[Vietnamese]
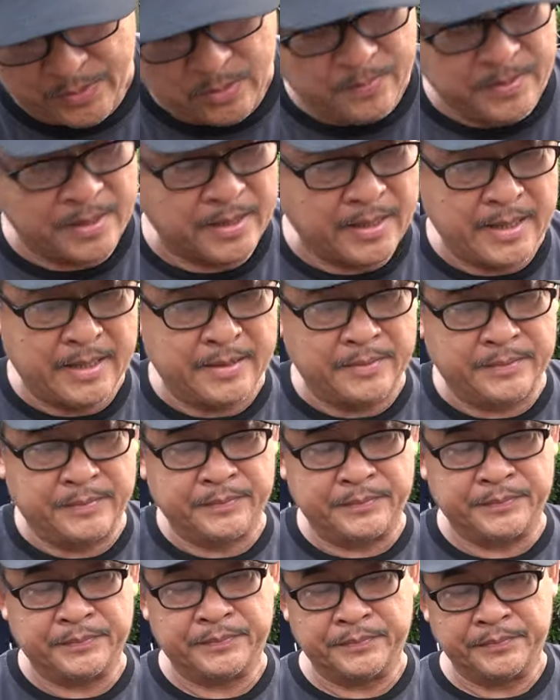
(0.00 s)
này cũng được ha
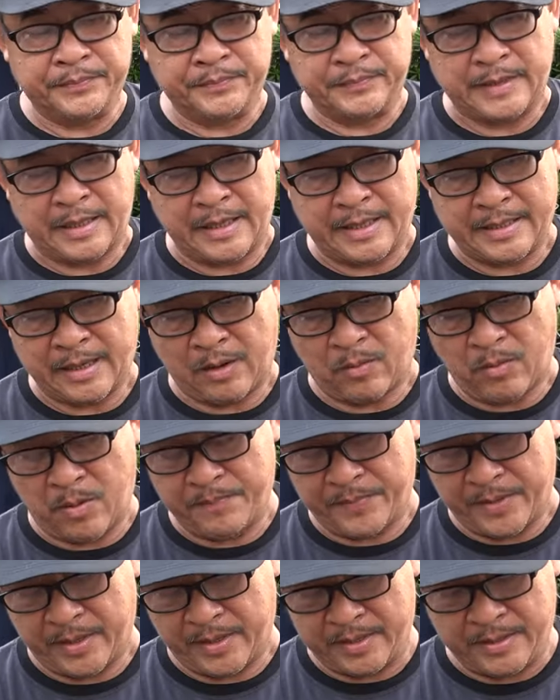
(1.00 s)
nè chậu ấn
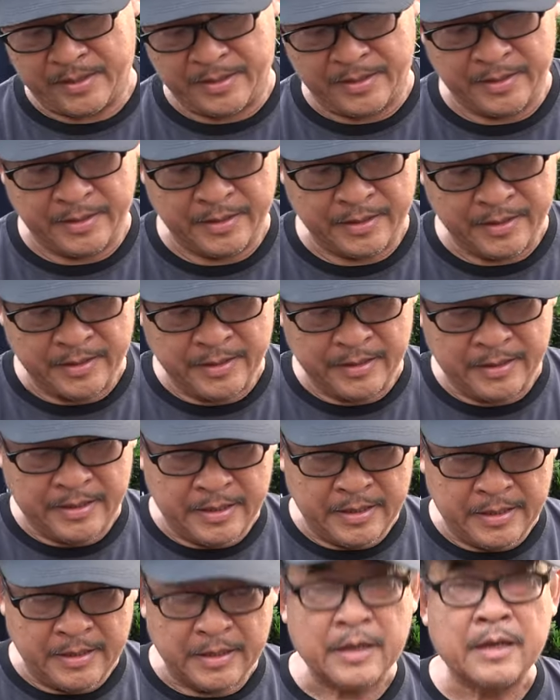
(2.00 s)
tượng
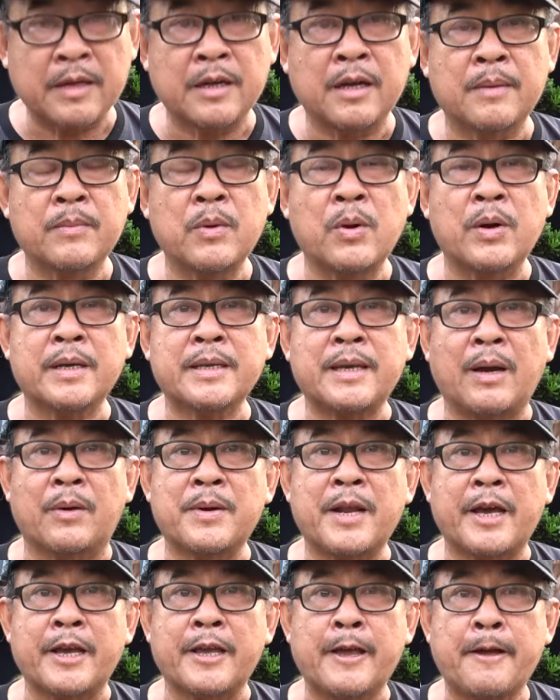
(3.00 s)
mua cái
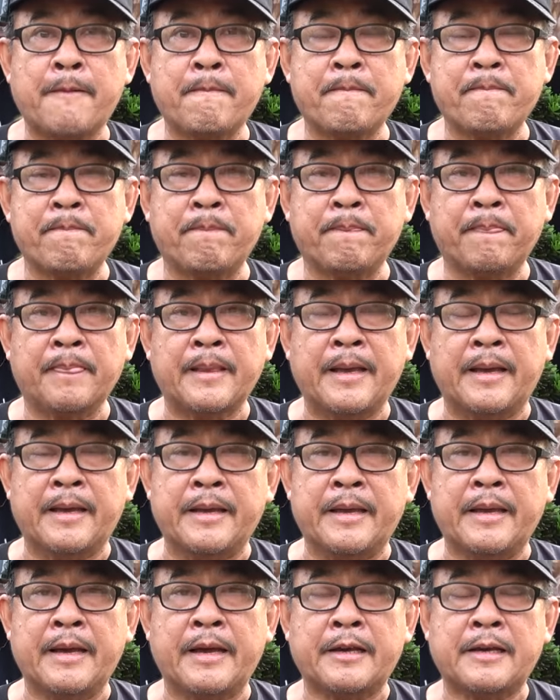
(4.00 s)
chậu này á
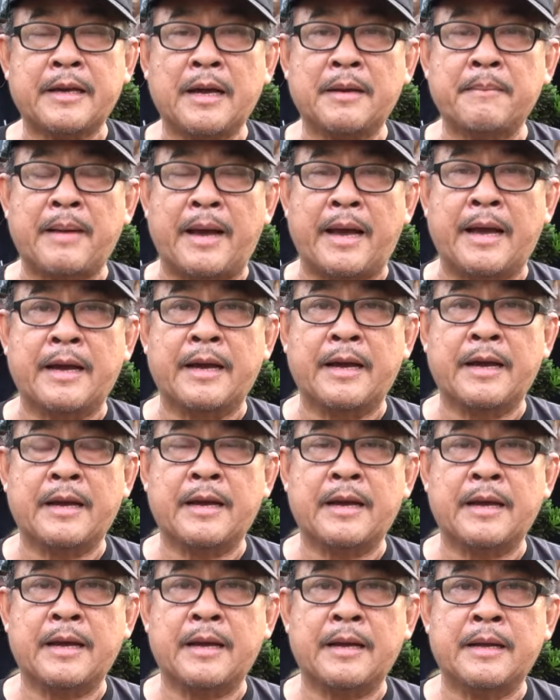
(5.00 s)
thì à, các bạn
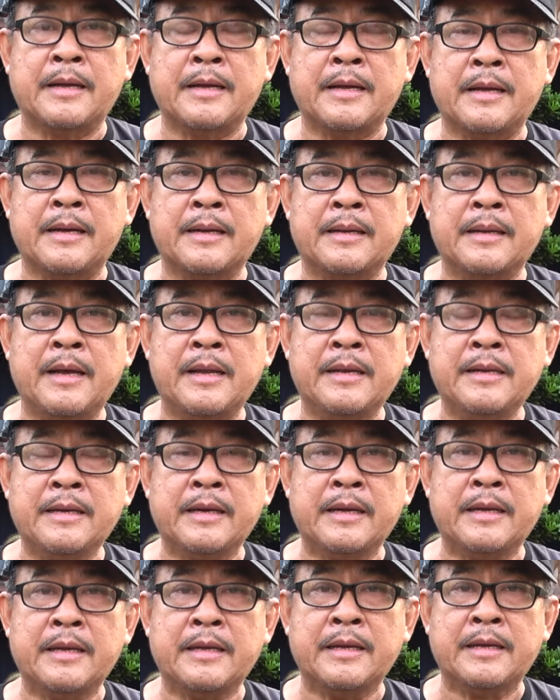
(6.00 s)
à, đến
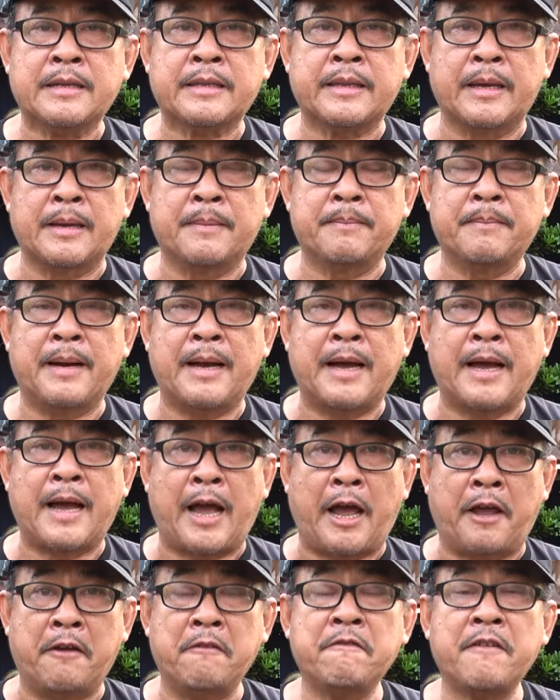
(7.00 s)
cái à, tiệm
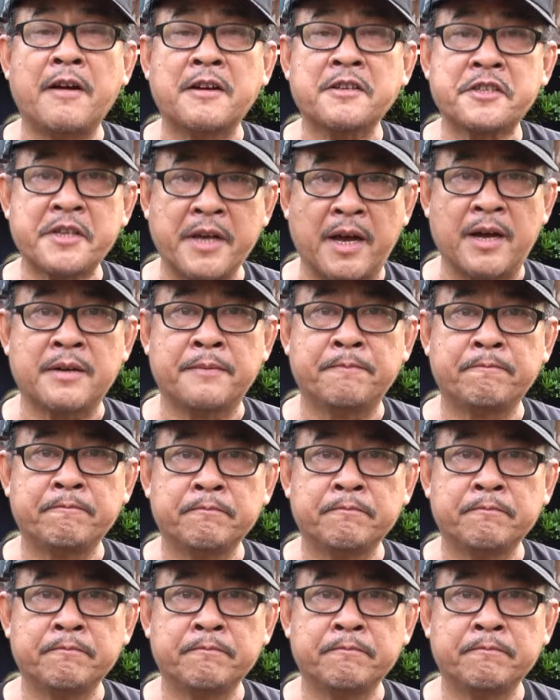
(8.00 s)
Hải Vân Sơn